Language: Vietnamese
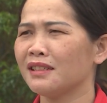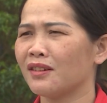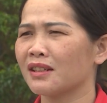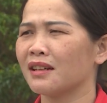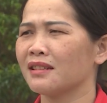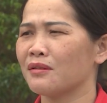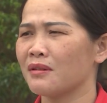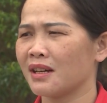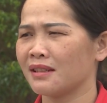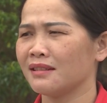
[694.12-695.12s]
Hoàn cảnh khó
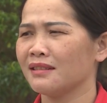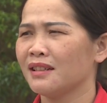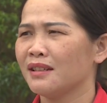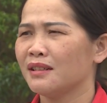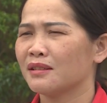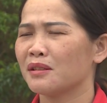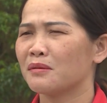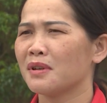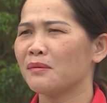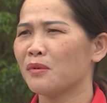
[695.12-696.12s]
khăn,
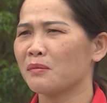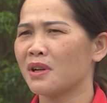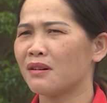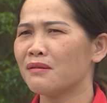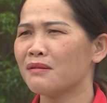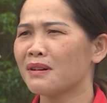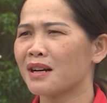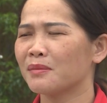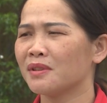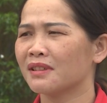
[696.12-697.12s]
chồng em đứng đấu không
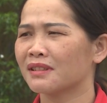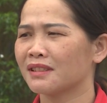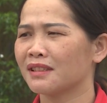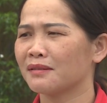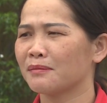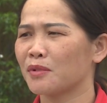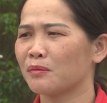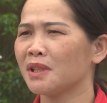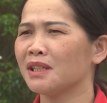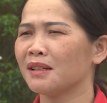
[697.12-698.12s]
làm được,
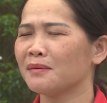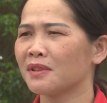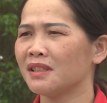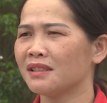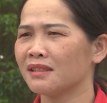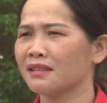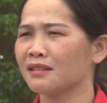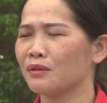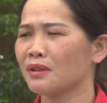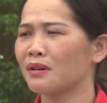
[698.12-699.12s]
một mình em xoay
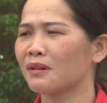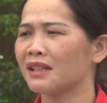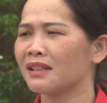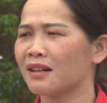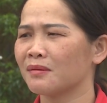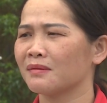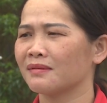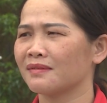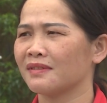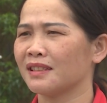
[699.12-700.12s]
sở nuôi con ông học.
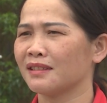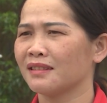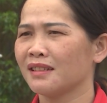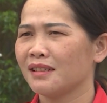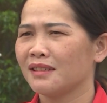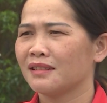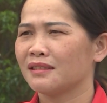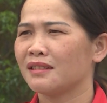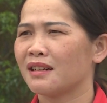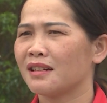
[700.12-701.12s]

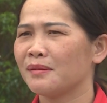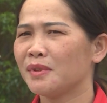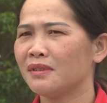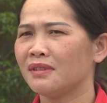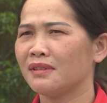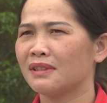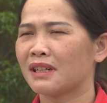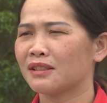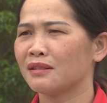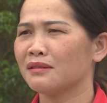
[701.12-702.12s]
Nhà em thì
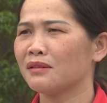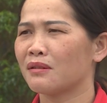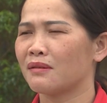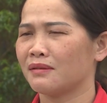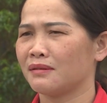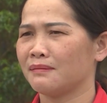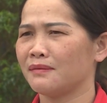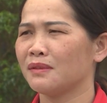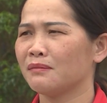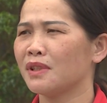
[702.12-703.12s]
nhà nhỏ
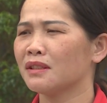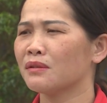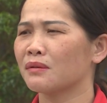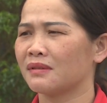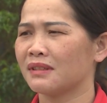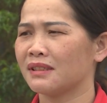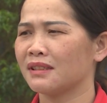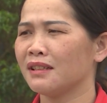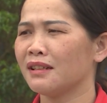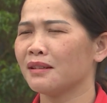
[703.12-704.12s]
rồi mưa rột
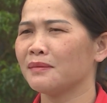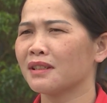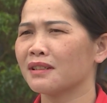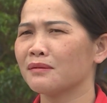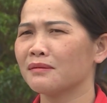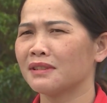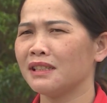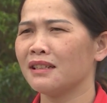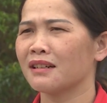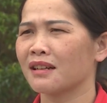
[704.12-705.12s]
nên là em rất không
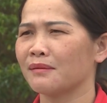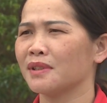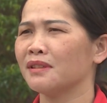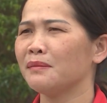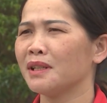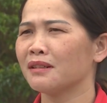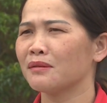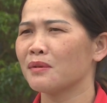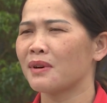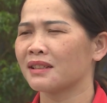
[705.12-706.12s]
chỉ là cảm ơn bên
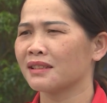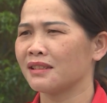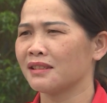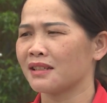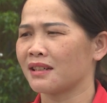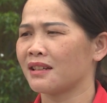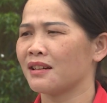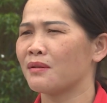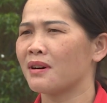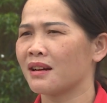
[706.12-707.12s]
công đoàn thị xã
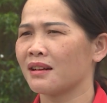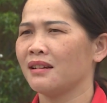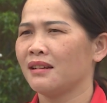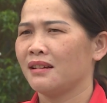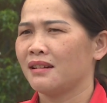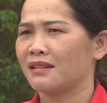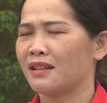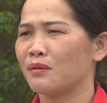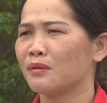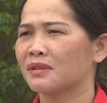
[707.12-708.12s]
Thái Hòa
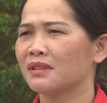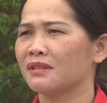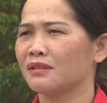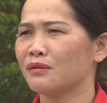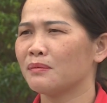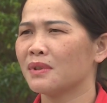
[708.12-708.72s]
đã hỗ trợ giúp